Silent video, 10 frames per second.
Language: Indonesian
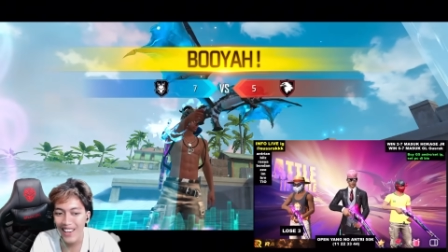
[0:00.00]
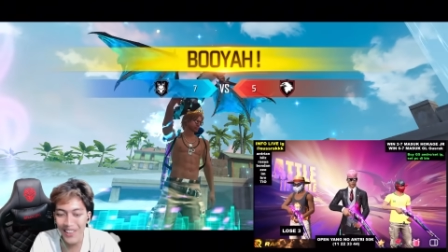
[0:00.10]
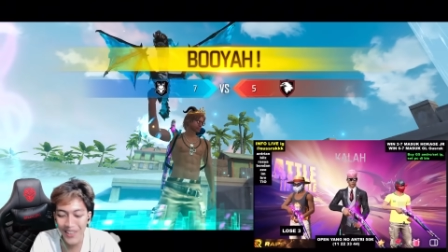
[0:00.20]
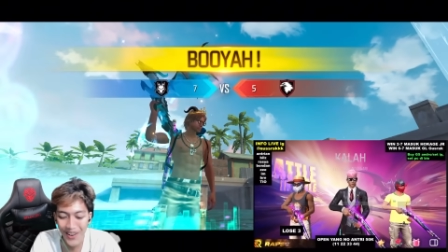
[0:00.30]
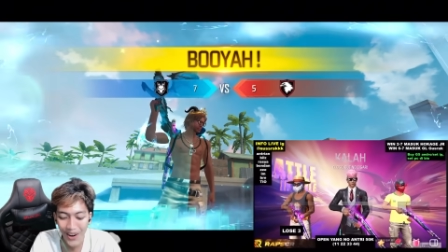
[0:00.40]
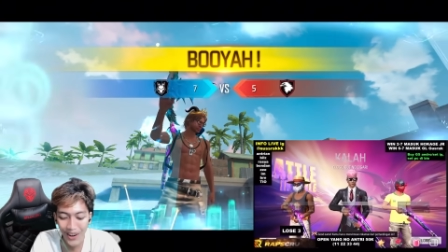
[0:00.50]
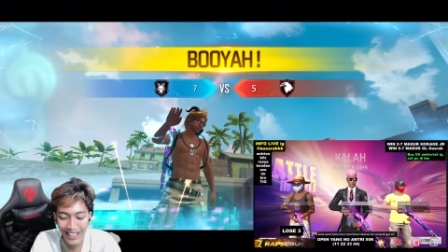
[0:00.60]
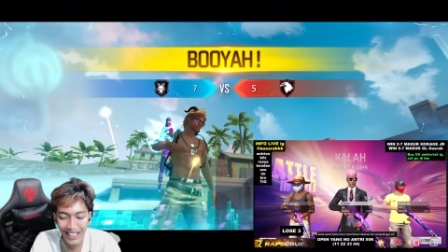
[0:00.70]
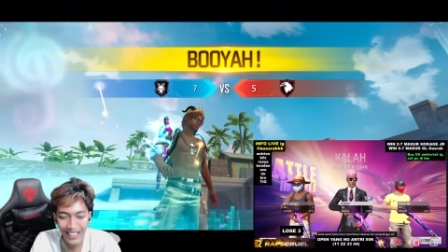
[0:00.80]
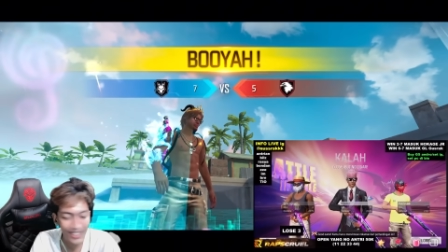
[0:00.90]
Uh, oh,
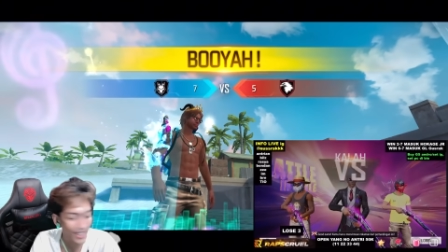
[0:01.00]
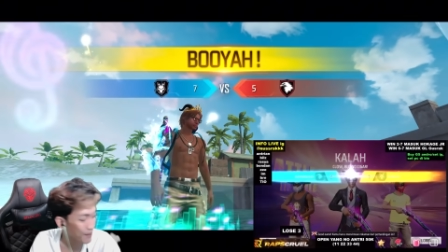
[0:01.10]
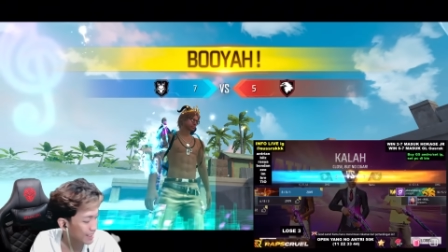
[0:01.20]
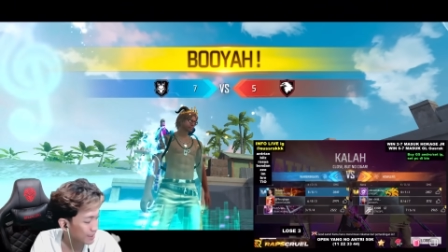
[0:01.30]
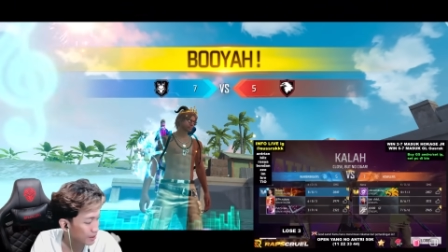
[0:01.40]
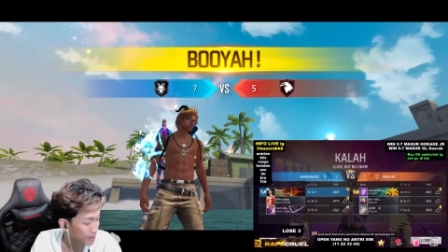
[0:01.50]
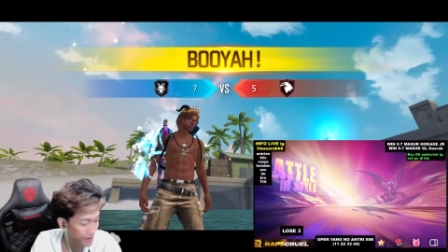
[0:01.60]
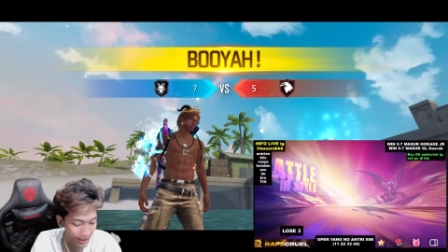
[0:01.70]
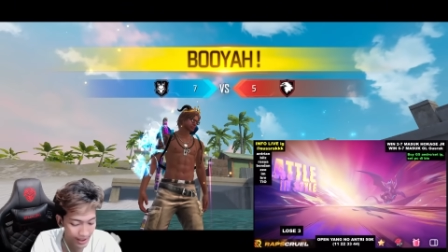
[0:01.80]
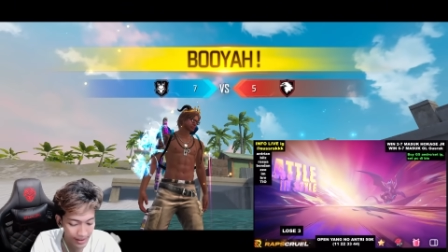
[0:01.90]
Hoki coba apa kata Bang Rusak ya?